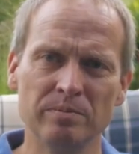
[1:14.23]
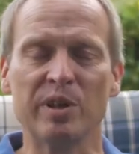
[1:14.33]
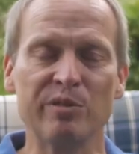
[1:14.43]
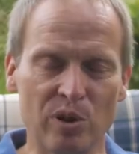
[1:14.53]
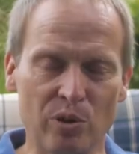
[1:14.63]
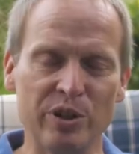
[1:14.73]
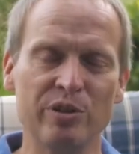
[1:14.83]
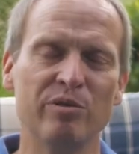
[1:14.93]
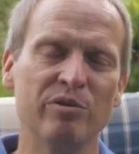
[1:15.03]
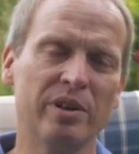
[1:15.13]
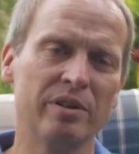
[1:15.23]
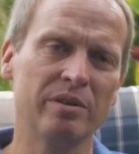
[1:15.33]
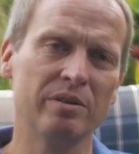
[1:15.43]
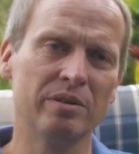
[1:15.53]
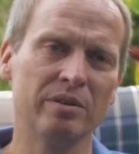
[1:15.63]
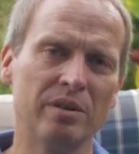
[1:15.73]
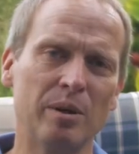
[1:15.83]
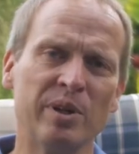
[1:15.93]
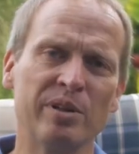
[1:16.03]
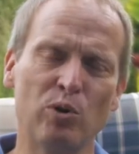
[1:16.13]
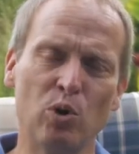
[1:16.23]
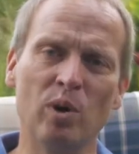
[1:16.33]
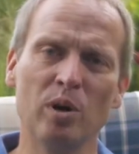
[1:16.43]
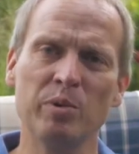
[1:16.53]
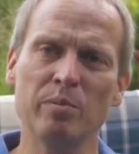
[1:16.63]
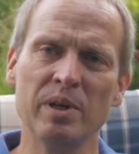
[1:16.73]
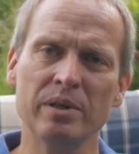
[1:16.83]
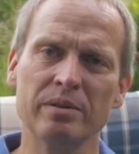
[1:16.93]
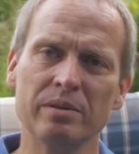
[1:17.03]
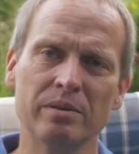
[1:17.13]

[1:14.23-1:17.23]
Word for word: Meine Frau und ich, wir waren, äh, haben da eine Woche Urlaub gemacht, äh,